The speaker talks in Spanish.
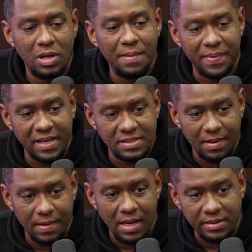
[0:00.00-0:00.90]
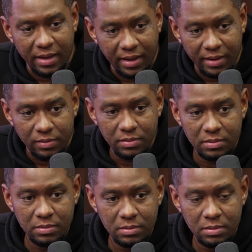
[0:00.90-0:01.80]
la prensa al pues, terreno.
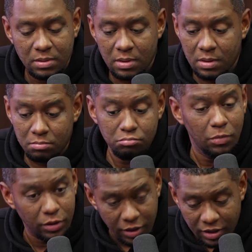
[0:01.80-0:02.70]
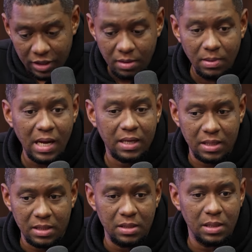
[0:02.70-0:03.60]
Entendible eso. Entendible,
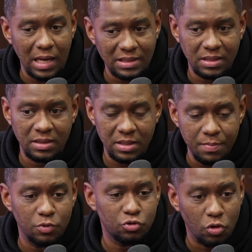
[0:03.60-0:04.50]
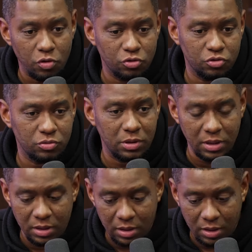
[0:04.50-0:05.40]
aquí asentimos todos
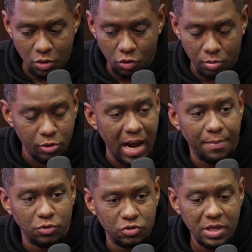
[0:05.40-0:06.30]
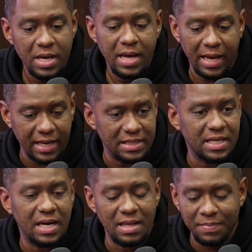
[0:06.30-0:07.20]
y, corroboramos en que esa
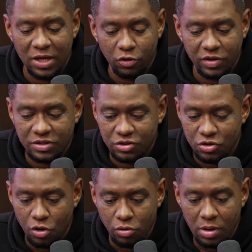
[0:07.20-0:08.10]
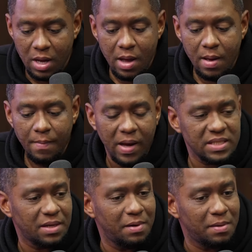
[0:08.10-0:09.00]
era la mejor decisión para
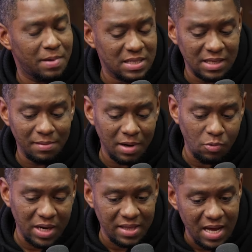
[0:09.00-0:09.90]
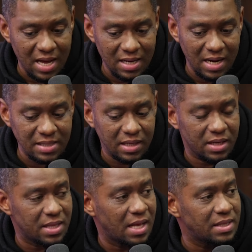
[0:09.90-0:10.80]
salvaguardar la
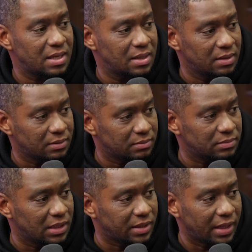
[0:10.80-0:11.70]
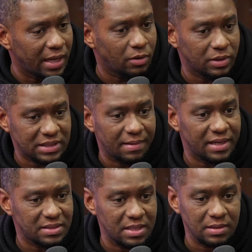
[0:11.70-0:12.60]
integridad del, terreno que estaba
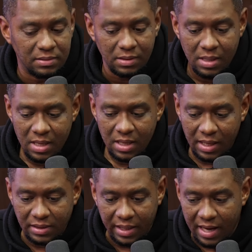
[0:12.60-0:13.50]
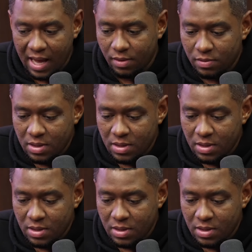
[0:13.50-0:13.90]
recién entregado.